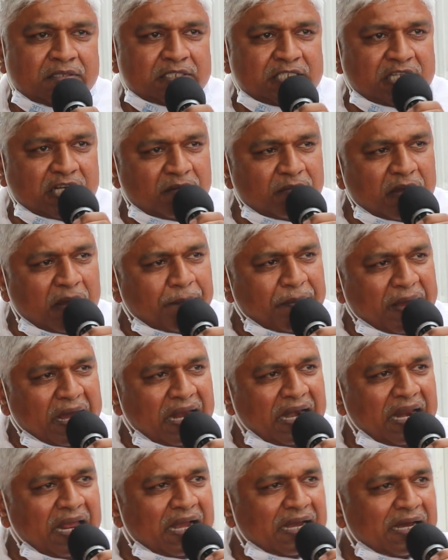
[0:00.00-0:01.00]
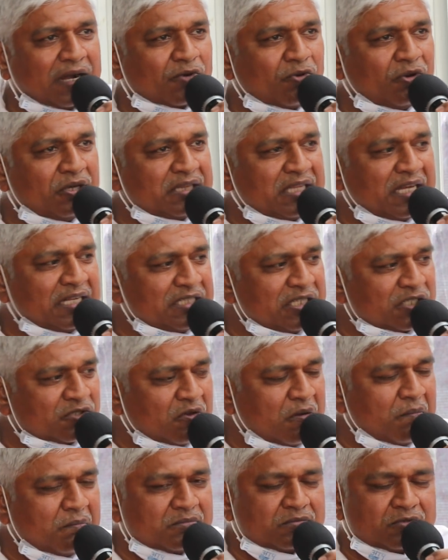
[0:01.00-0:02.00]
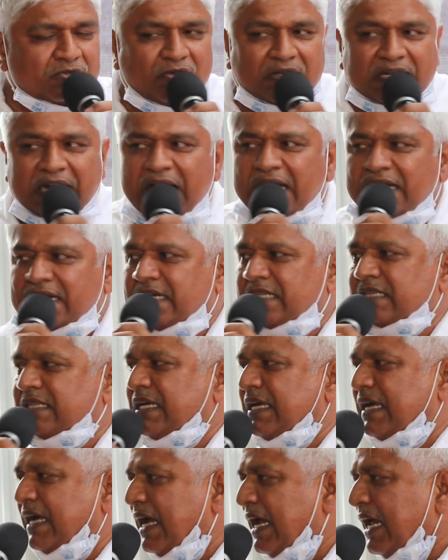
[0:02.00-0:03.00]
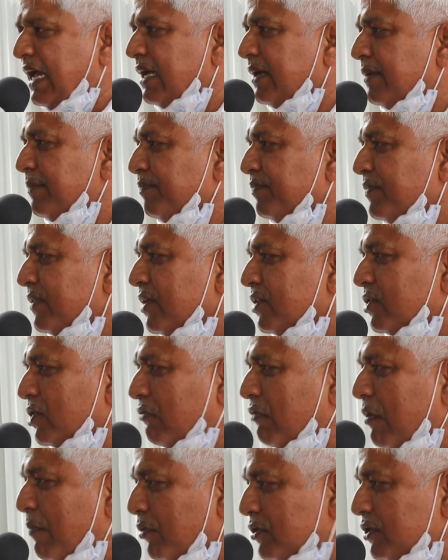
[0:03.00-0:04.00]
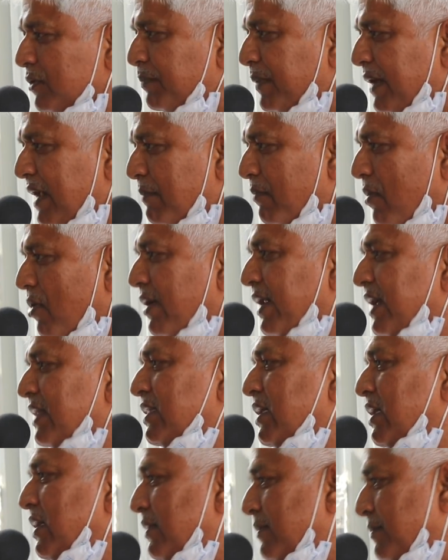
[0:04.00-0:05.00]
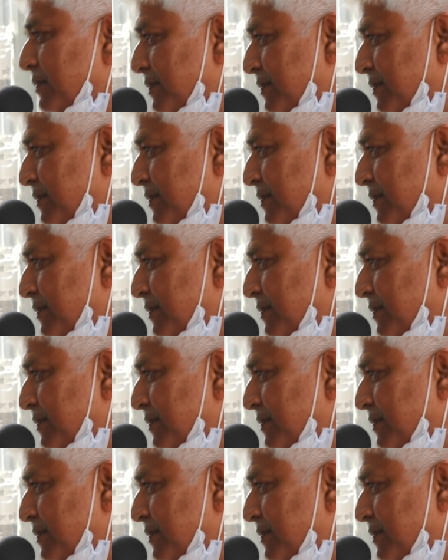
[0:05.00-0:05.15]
जिनमें पहले अगर कोई थे जिसको हम स्वीकार करते हैं तो वो बुद्धप्रिय मौर्य थे